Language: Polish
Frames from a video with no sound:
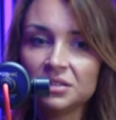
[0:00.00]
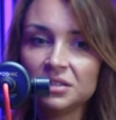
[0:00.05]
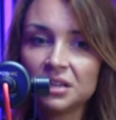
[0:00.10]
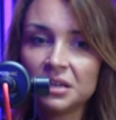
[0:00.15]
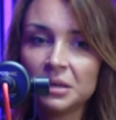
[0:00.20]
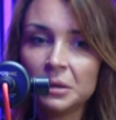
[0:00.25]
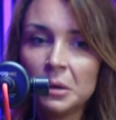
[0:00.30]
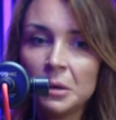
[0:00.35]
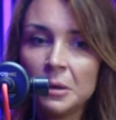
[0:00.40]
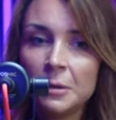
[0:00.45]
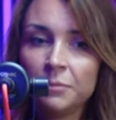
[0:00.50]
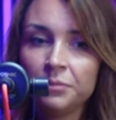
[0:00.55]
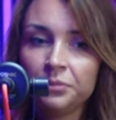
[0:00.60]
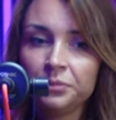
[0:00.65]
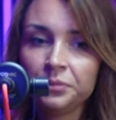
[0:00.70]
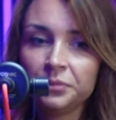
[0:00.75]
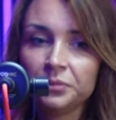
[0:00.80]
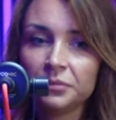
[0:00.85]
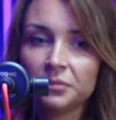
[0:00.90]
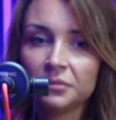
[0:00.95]
że
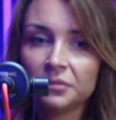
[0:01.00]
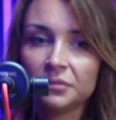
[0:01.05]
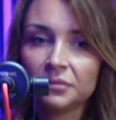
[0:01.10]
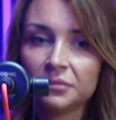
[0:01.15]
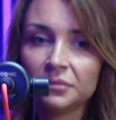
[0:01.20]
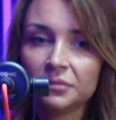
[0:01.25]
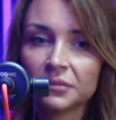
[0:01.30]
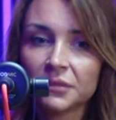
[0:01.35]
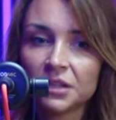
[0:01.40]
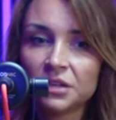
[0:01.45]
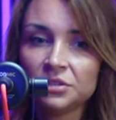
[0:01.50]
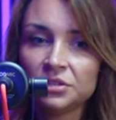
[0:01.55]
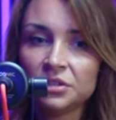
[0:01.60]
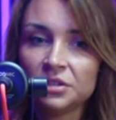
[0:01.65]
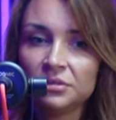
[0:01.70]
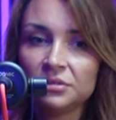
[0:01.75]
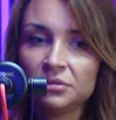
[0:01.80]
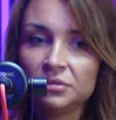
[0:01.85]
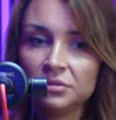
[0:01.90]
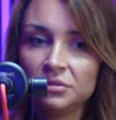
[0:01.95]
Mm,
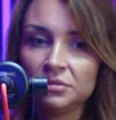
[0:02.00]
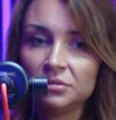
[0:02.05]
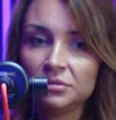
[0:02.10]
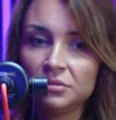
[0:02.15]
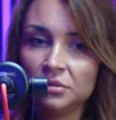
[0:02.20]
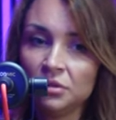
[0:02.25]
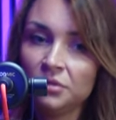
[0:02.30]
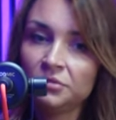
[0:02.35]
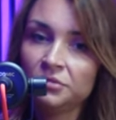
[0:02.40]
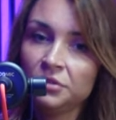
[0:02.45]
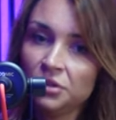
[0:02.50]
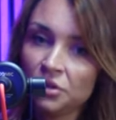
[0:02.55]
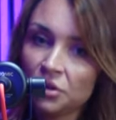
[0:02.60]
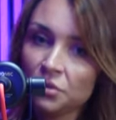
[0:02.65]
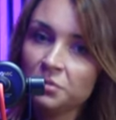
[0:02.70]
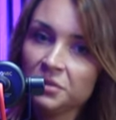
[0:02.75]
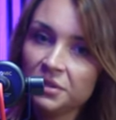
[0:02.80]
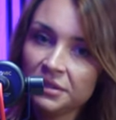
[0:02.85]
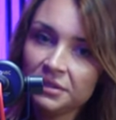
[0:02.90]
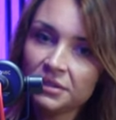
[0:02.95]
że nowi
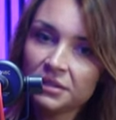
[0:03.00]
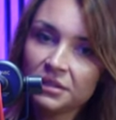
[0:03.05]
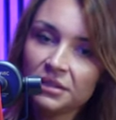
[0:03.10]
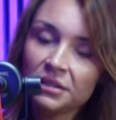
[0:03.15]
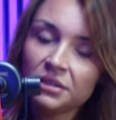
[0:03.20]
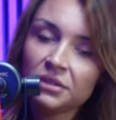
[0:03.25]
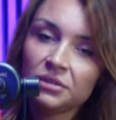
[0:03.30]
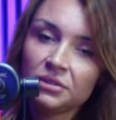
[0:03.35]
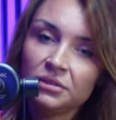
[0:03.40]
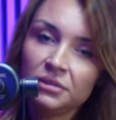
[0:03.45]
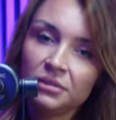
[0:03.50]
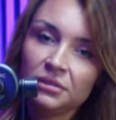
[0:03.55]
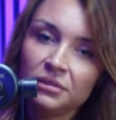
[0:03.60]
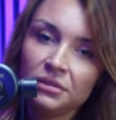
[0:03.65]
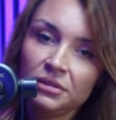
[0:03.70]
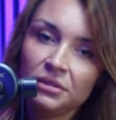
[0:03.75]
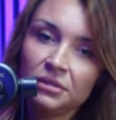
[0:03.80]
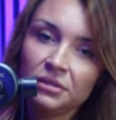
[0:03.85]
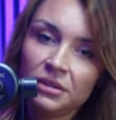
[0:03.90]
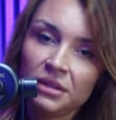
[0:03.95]
komicy i,
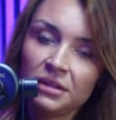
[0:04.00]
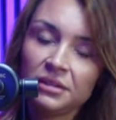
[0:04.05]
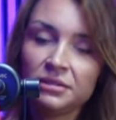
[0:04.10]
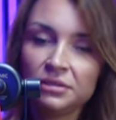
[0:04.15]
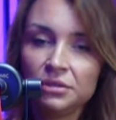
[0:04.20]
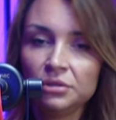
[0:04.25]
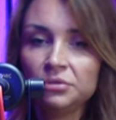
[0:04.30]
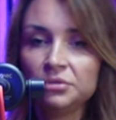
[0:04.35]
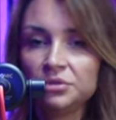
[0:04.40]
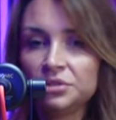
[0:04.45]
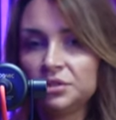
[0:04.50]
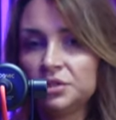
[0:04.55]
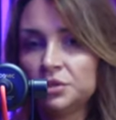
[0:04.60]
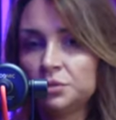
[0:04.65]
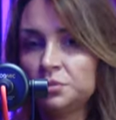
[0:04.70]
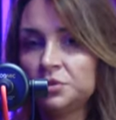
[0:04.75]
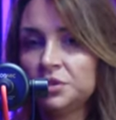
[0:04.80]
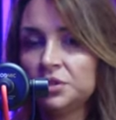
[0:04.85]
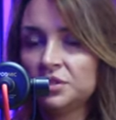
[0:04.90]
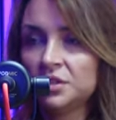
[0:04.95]
i nieraz ci, którzy
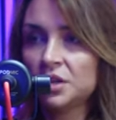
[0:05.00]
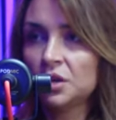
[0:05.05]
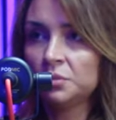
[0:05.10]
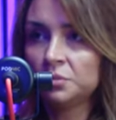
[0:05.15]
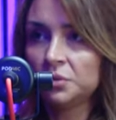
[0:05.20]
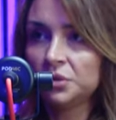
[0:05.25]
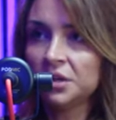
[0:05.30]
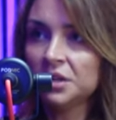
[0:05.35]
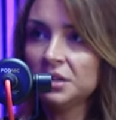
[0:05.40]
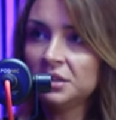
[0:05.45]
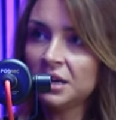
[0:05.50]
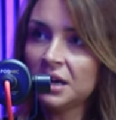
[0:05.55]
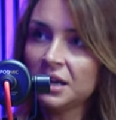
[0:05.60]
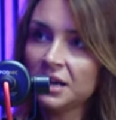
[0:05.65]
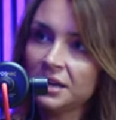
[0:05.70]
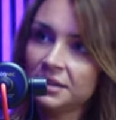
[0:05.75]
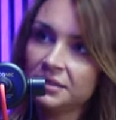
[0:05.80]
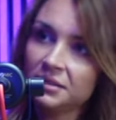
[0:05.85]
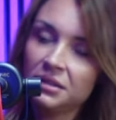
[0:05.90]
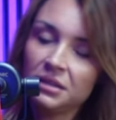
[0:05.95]
też przyjeżdżają po kilka
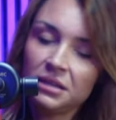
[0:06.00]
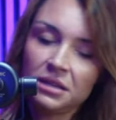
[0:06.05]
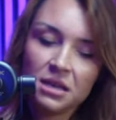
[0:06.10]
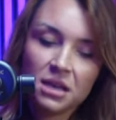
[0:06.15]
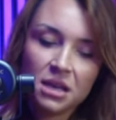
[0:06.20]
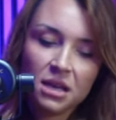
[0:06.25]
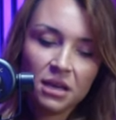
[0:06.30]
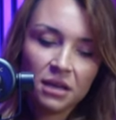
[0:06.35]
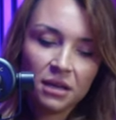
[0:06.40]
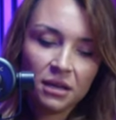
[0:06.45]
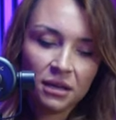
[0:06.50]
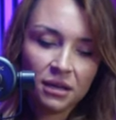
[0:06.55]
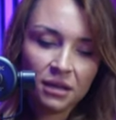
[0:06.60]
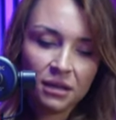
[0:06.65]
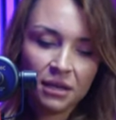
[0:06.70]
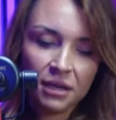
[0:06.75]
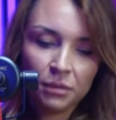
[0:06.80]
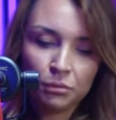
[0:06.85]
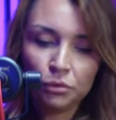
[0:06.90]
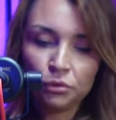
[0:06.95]
razy,
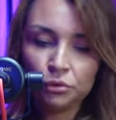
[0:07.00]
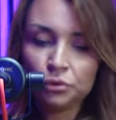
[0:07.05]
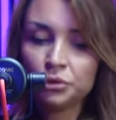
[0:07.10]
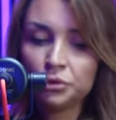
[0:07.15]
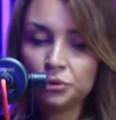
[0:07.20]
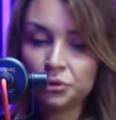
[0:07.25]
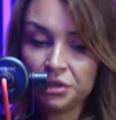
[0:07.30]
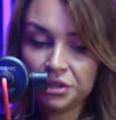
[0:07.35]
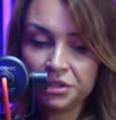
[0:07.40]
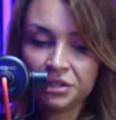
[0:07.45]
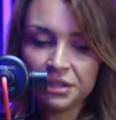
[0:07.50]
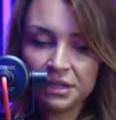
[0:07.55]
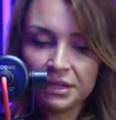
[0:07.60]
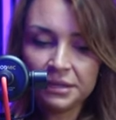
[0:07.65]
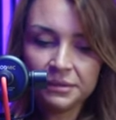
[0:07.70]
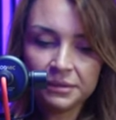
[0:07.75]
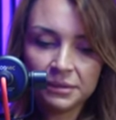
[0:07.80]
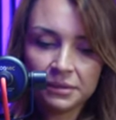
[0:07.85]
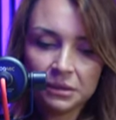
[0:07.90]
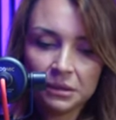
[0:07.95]
e, albo już któryś
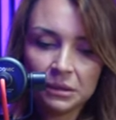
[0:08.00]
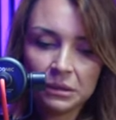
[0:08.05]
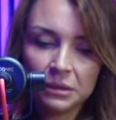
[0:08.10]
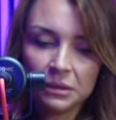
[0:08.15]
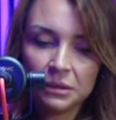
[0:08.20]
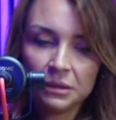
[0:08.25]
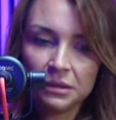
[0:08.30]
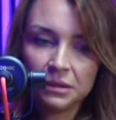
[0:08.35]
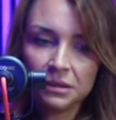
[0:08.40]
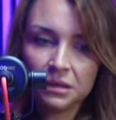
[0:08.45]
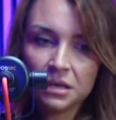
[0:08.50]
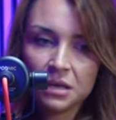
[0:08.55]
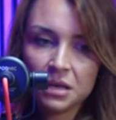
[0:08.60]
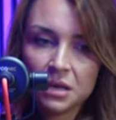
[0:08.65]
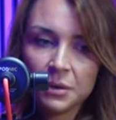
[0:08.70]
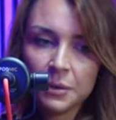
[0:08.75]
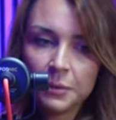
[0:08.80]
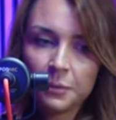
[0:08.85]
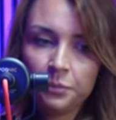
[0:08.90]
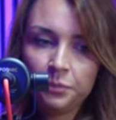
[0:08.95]
raz, e,
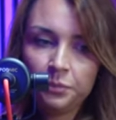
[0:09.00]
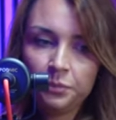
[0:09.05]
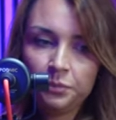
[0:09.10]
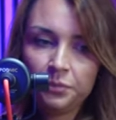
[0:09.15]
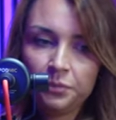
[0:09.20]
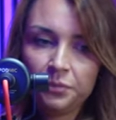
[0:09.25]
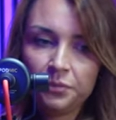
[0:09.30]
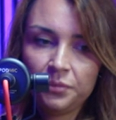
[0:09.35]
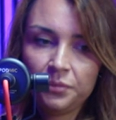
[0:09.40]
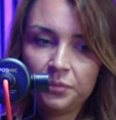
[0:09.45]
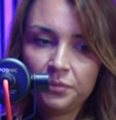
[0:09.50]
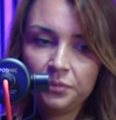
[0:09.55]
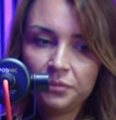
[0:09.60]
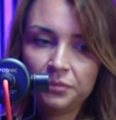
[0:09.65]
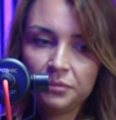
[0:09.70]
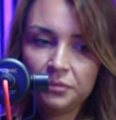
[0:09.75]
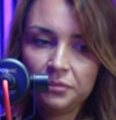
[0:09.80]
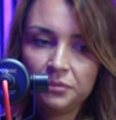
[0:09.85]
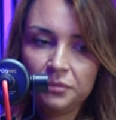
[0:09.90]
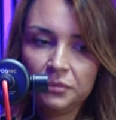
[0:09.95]

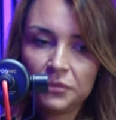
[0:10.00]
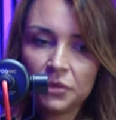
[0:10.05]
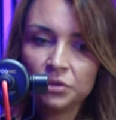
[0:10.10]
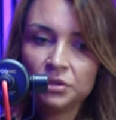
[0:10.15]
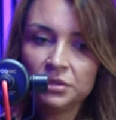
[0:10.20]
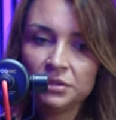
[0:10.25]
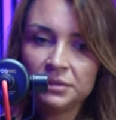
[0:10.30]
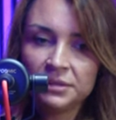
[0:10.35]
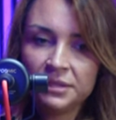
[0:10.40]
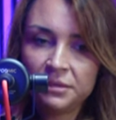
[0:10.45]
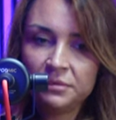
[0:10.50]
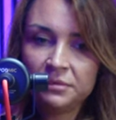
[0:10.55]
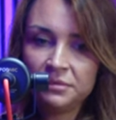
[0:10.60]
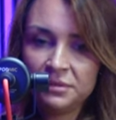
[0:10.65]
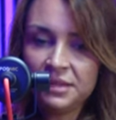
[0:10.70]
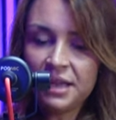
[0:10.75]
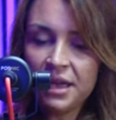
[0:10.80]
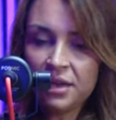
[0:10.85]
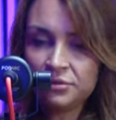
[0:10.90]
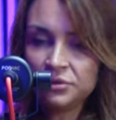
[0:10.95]
mm, oni
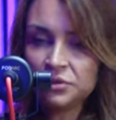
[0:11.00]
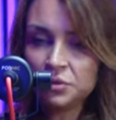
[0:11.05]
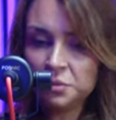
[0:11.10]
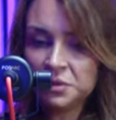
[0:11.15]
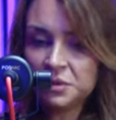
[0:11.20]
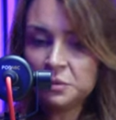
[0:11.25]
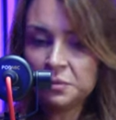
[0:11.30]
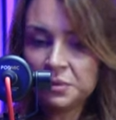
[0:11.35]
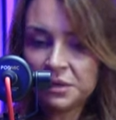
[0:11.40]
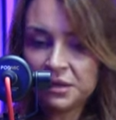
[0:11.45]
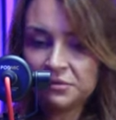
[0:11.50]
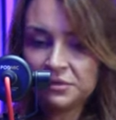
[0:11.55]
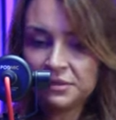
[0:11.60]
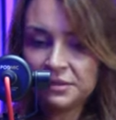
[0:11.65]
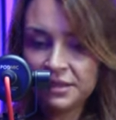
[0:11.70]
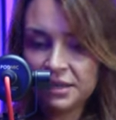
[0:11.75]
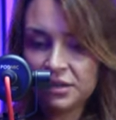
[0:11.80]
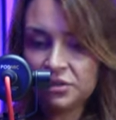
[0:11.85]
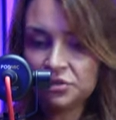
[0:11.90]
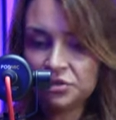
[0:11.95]
zdają sobie sprawę
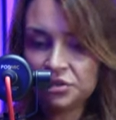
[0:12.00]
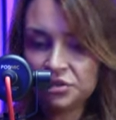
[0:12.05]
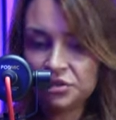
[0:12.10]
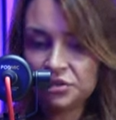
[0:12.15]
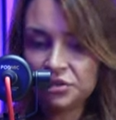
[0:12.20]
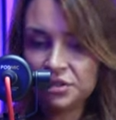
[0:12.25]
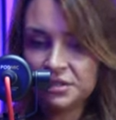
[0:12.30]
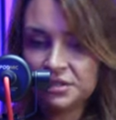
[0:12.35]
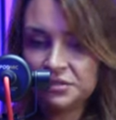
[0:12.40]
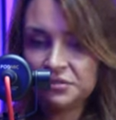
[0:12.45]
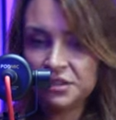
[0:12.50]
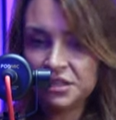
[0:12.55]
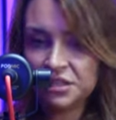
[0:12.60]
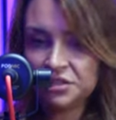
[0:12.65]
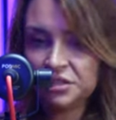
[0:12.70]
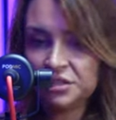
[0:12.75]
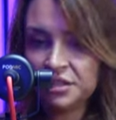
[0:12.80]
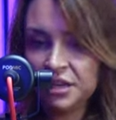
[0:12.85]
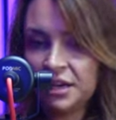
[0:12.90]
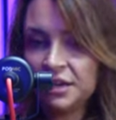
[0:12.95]
z tego, że to jest
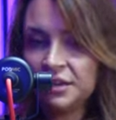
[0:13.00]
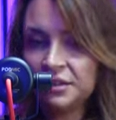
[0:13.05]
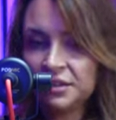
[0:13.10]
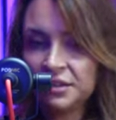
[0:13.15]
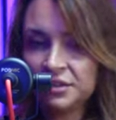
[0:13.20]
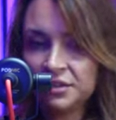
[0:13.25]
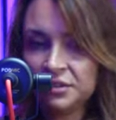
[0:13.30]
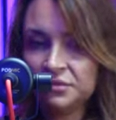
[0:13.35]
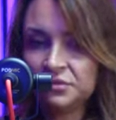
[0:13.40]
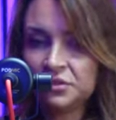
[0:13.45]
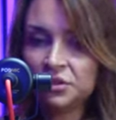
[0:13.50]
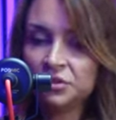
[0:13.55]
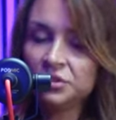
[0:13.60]
wydarzenie charytatywne,